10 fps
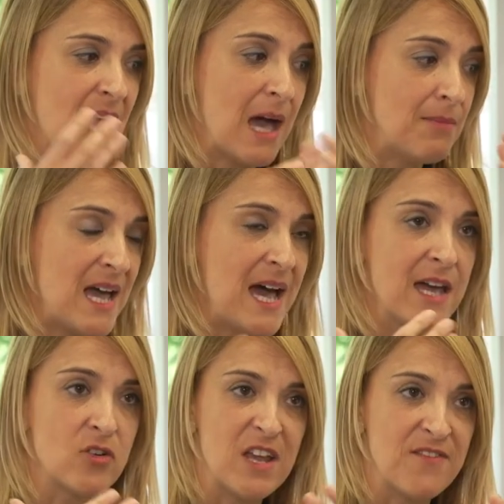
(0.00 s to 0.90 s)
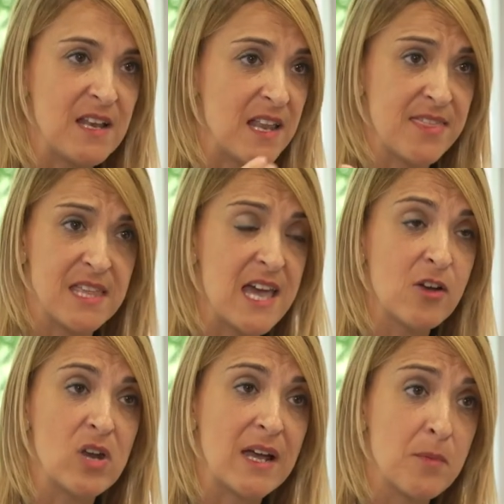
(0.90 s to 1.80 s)
hablar o la,
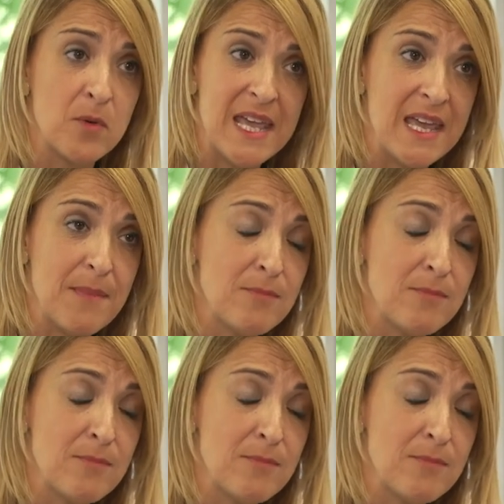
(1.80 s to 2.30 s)
facilidad con la que eh,